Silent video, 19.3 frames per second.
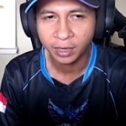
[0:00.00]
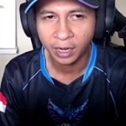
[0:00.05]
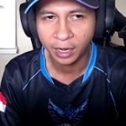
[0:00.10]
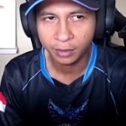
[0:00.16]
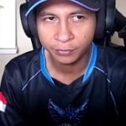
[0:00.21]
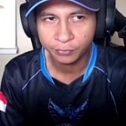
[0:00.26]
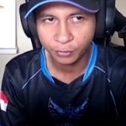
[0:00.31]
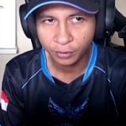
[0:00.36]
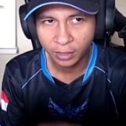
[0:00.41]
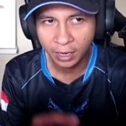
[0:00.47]

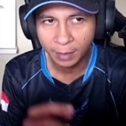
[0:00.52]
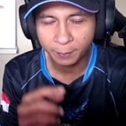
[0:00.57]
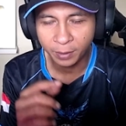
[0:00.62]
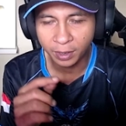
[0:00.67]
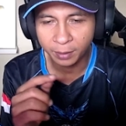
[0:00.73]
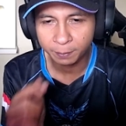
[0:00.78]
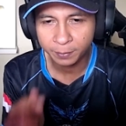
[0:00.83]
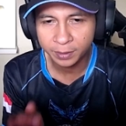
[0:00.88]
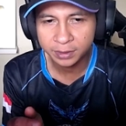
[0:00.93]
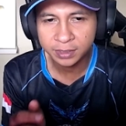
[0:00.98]
iPhone
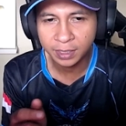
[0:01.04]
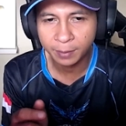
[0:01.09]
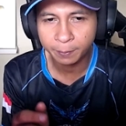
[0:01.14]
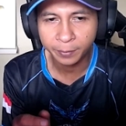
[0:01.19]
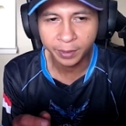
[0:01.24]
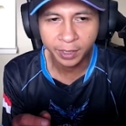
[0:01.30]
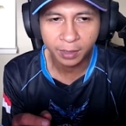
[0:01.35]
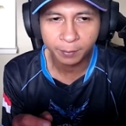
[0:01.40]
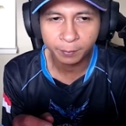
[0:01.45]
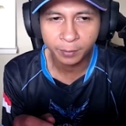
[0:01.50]
8 Plus
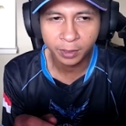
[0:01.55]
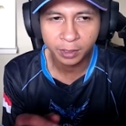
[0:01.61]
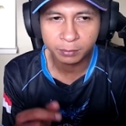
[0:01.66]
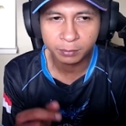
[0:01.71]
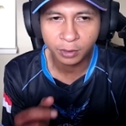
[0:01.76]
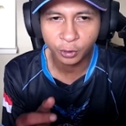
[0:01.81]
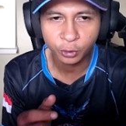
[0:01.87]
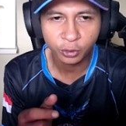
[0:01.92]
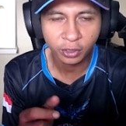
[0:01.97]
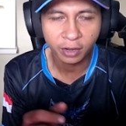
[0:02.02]
sampai yang paling
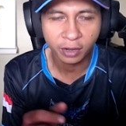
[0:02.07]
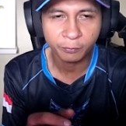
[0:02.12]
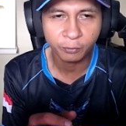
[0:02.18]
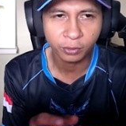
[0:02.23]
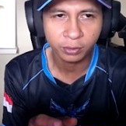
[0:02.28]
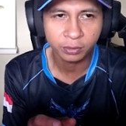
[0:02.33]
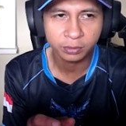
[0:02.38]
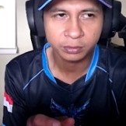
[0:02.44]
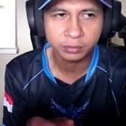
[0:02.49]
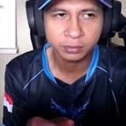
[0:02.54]
baru itu
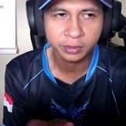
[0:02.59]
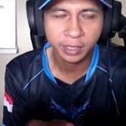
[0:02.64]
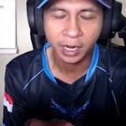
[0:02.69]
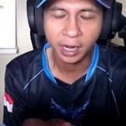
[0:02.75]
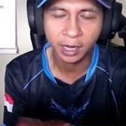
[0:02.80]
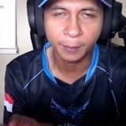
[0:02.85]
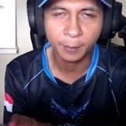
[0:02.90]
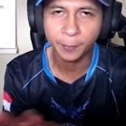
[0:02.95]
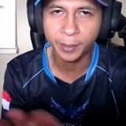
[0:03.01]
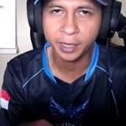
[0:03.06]
iPhone
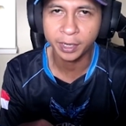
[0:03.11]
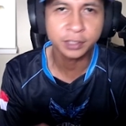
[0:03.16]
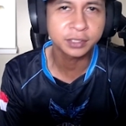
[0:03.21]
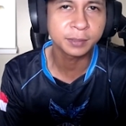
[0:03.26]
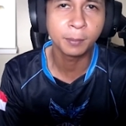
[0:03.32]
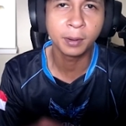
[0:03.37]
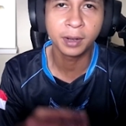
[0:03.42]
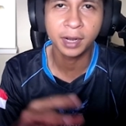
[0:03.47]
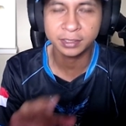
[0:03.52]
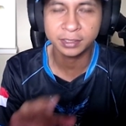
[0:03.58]
ya anggap
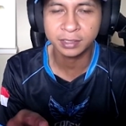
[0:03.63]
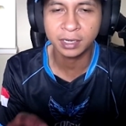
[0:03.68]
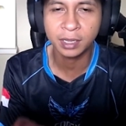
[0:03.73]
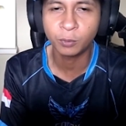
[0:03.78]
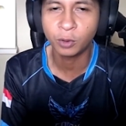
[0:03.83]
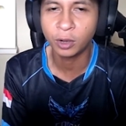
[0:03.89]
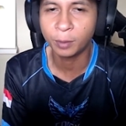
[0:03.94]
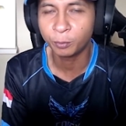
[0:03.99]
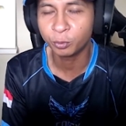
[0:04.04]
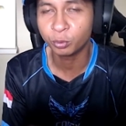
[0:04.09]
aja 11 lah
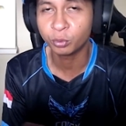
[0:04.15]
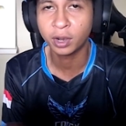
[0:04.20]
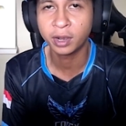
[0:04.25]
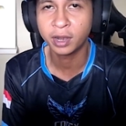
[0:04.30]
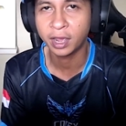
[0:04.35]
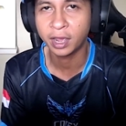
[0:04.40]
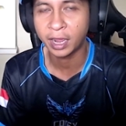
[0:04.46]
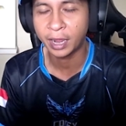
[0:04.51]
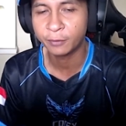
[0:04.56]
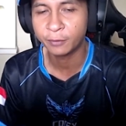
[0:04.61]
walaupun udah
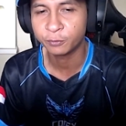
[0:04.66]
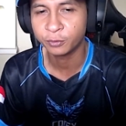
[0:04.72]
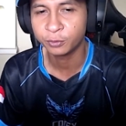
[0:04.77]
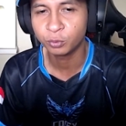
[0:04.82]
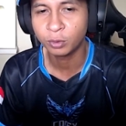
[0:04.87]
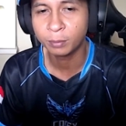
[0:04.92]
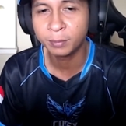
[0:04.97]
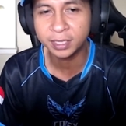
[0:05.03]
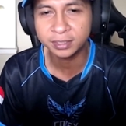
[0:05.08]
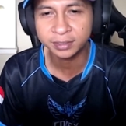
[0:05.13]
ada
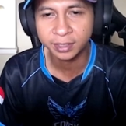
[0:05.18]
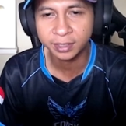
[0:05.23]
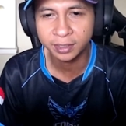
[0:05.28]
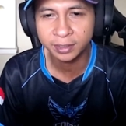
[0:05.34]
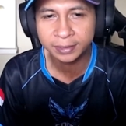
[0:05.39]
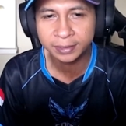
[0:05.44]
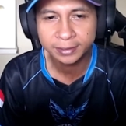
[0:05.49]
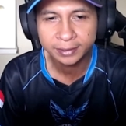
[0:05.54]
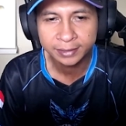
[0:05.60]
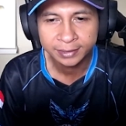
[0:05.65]
iPhone 12 ya.
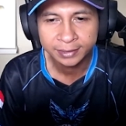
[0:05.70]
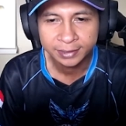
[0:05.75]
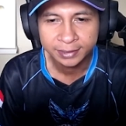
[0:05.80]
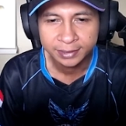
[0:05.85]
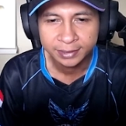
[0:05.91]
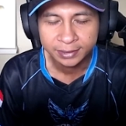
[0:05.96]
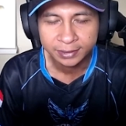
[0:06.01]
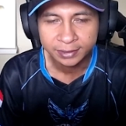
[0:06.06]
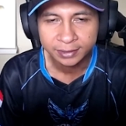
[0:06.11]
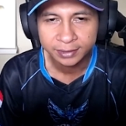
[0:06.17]

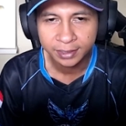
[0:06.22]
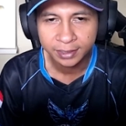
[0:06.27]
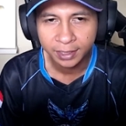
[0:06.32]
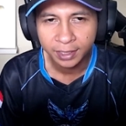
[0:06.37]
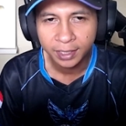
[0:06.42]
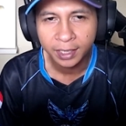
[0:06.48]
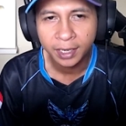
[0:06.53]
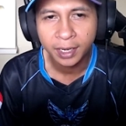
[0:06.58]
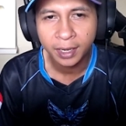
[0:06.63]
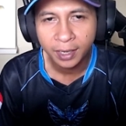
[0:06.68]

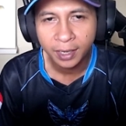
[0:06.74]
Ya